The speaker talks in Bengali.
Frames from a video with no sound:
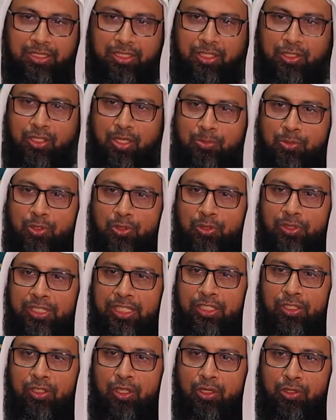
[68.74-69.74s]
যে সমস্ত
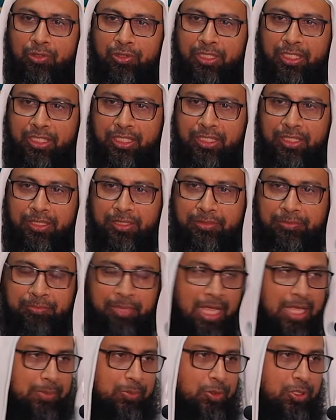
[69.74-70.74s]
দিন দরদি
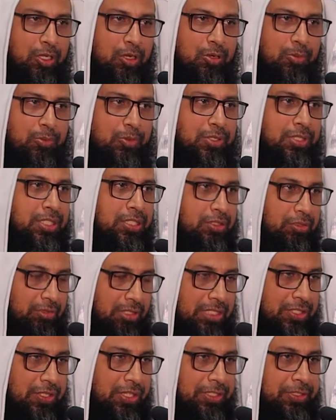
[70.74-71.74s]
ভাই বোনের উপস্থিত
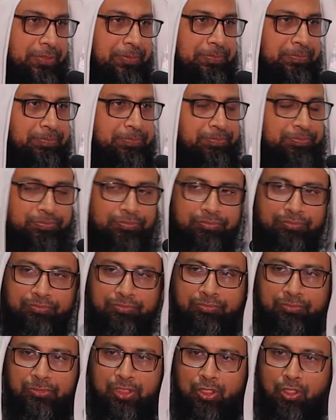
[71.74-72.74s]
হয়েছেন
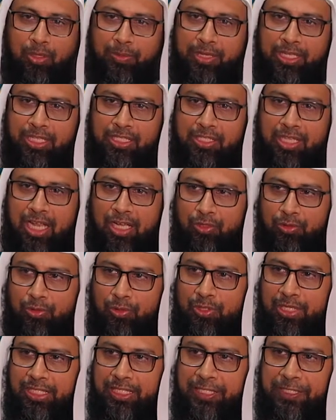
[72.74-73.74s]
সবাইকে স্বাগত
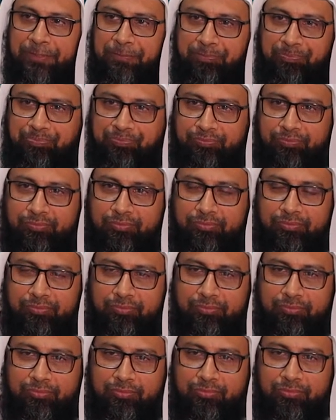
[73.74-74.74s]
জানাই
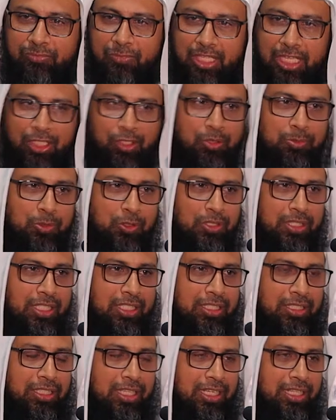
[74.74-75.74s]

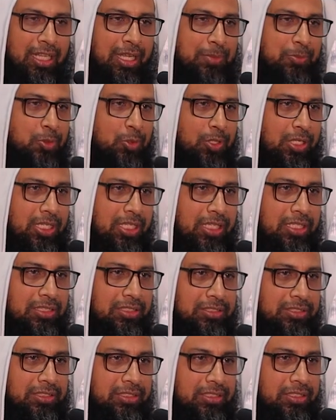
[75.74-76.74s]
ইতোমধ্যে আলহামদুলিল্লাহ
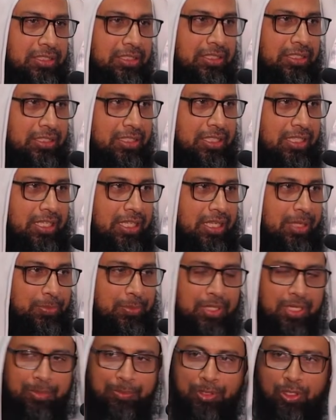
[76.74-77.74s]

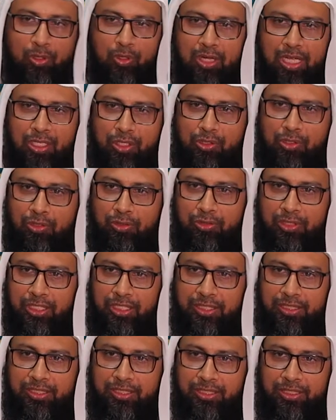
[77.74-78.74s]
আপনারা বিজ্ঞ
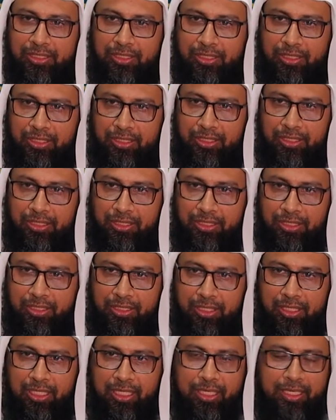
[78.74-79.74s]
আলোচকদের
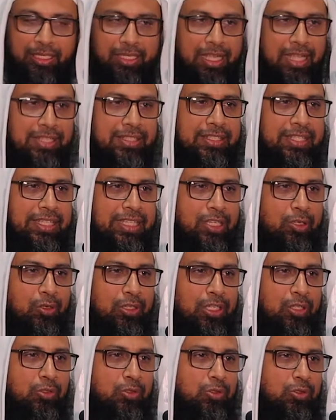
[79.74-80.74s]
কাছ থেকে
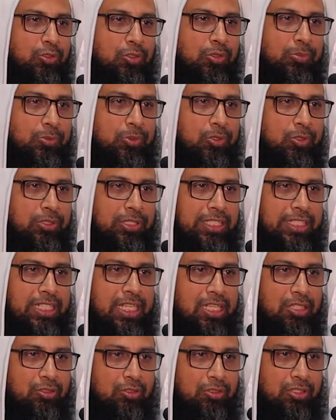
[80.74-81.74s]
অনেক গুরুত্বপূর্ণ
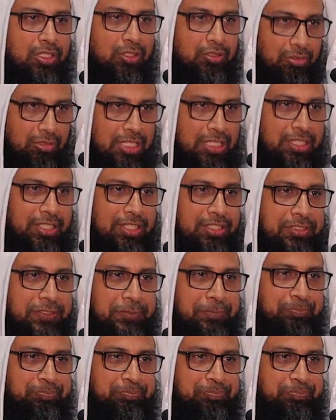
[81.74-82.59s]
দিনই আলোচনা শুনেছেন